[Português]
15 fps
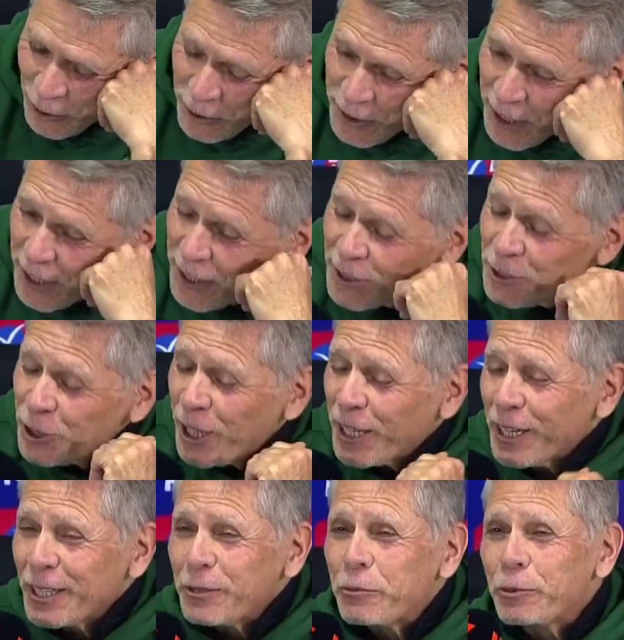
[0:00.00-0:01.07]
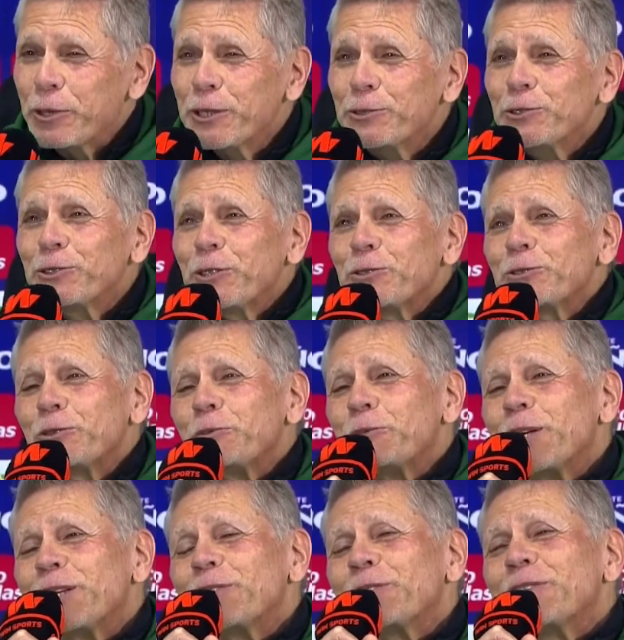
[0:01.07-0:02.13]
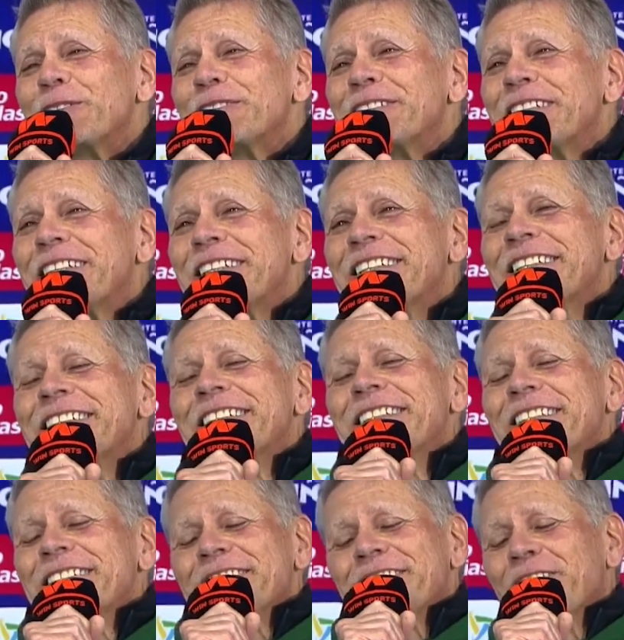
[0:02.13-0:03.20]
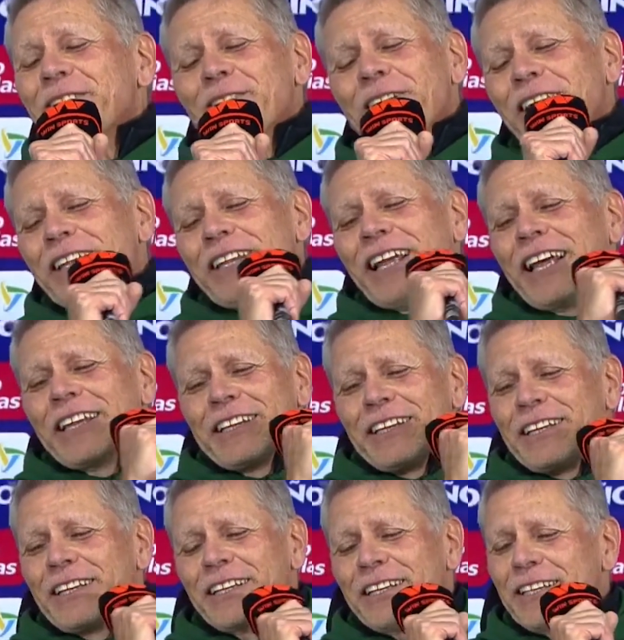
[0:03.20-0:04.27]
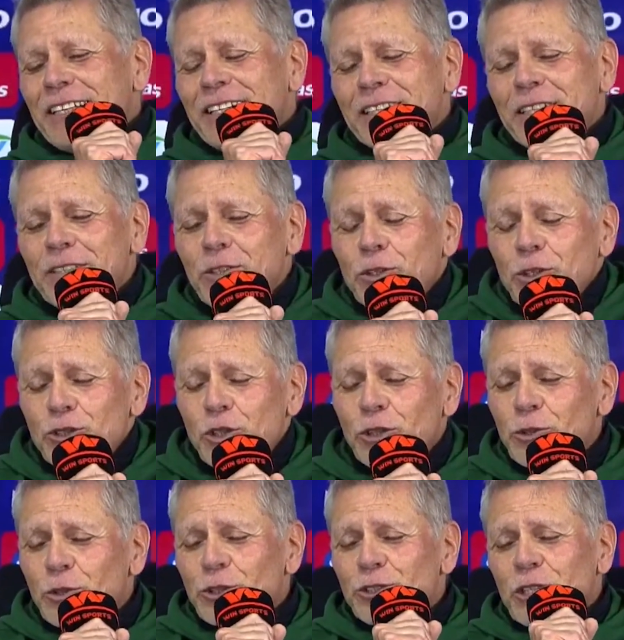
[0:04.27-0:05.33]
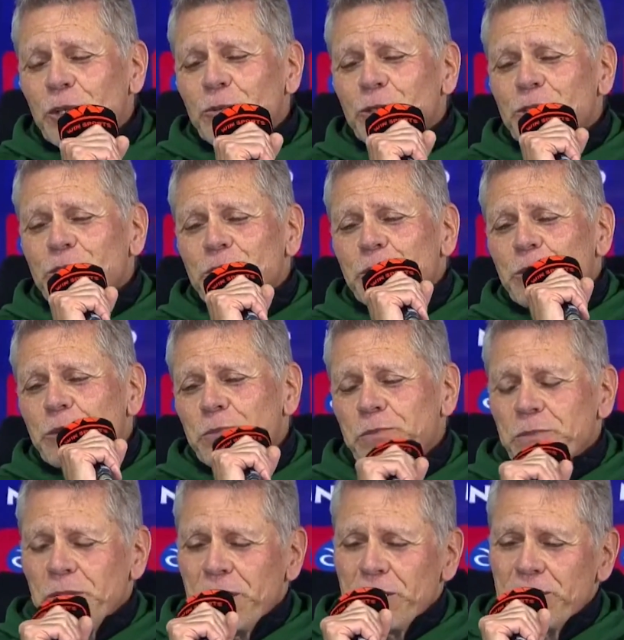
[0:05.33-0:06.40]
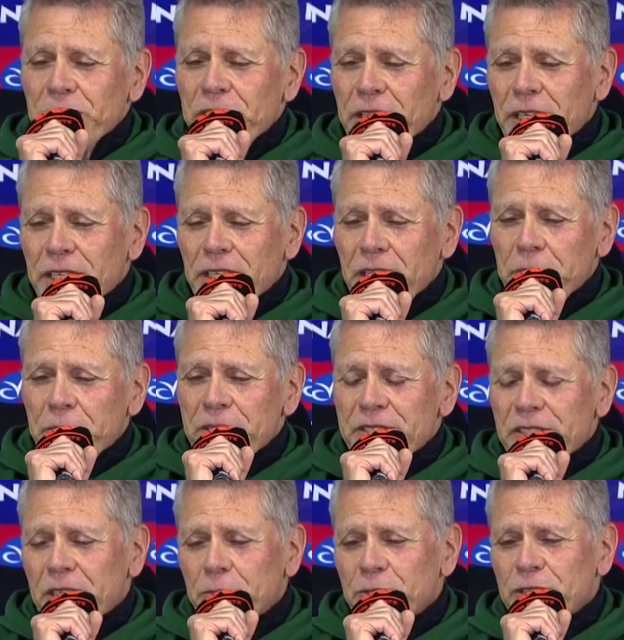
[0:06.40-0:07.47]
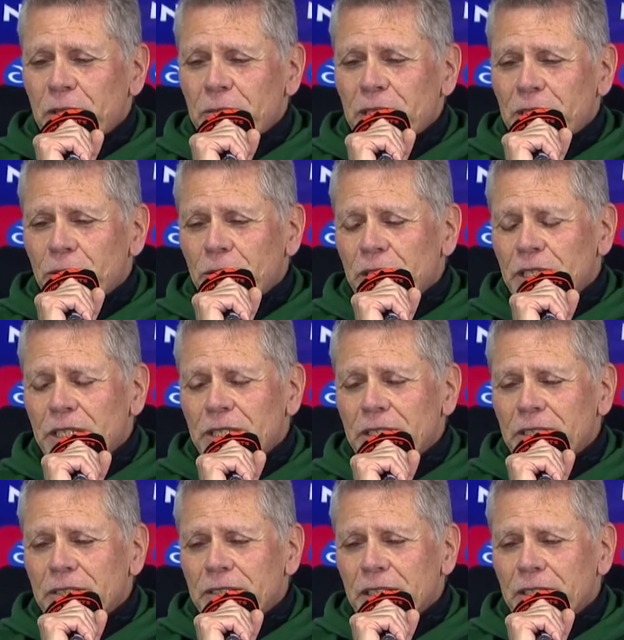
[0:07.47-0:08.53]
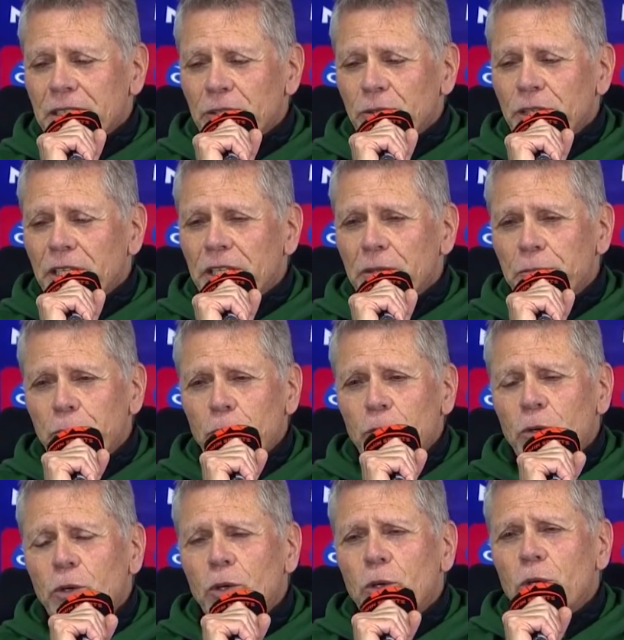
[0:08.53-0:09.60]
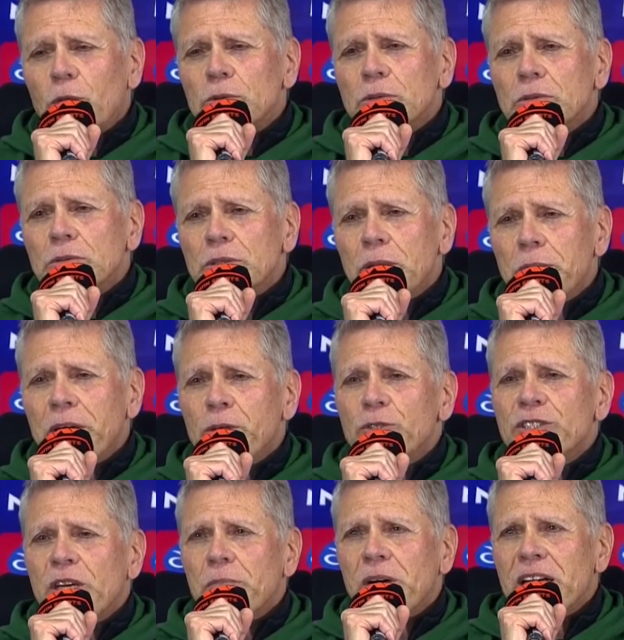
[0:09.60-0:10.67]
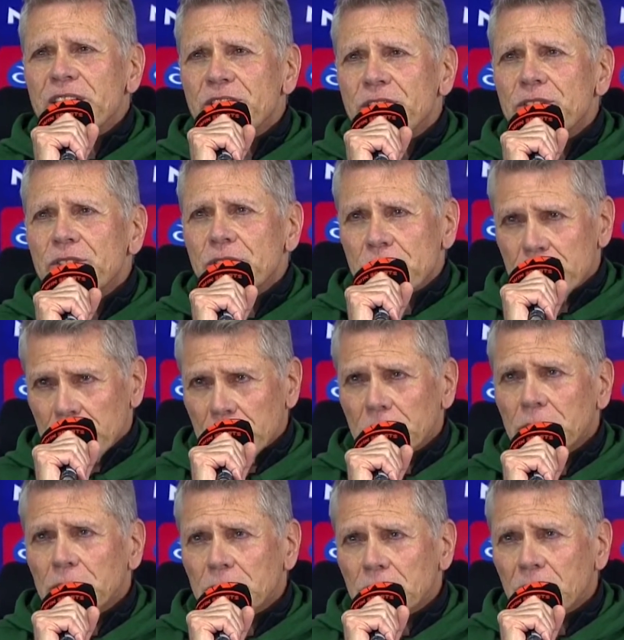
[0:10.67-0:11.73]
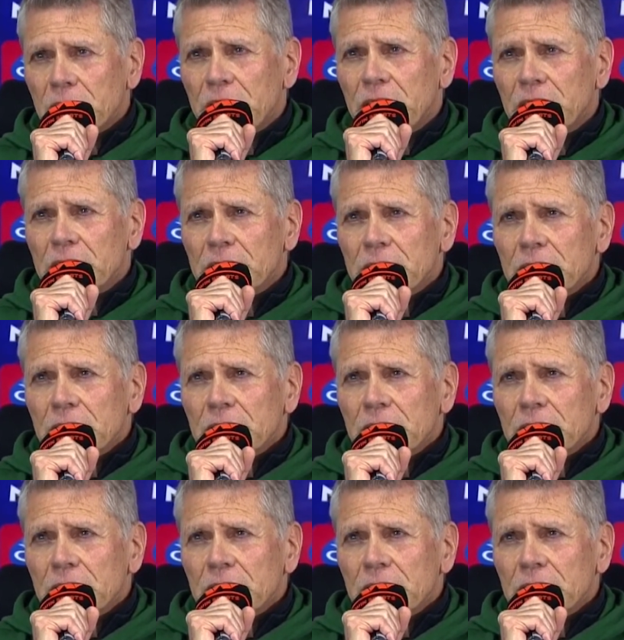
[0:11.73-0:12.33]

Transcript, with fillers: Não tem né, charla, por isso estão somando. Não é nada. É, nós outros estamos, desde que começamos, falando em ter uma equipe de menos a mais. Ok?